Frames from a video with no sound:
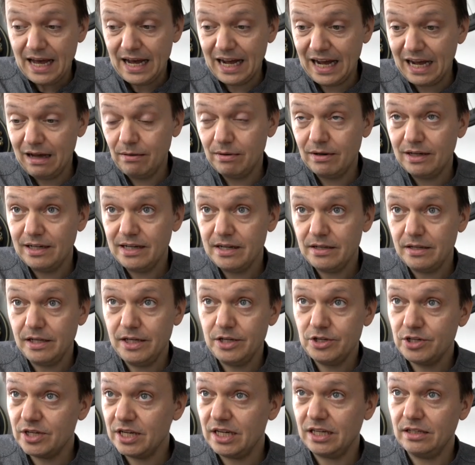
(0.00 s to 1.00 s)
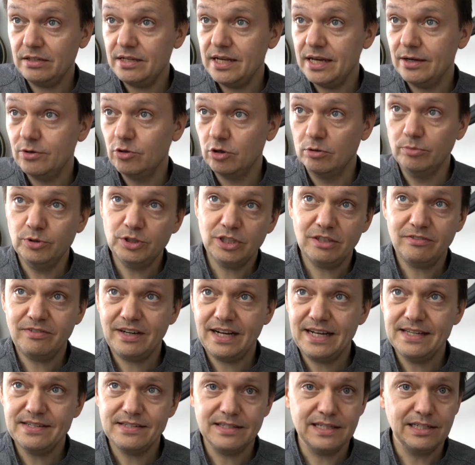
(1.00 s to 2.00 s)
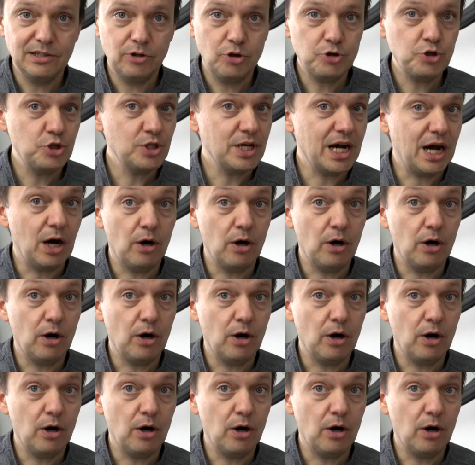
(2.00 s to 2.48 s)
Aber ich kann hier komischerweise in Logic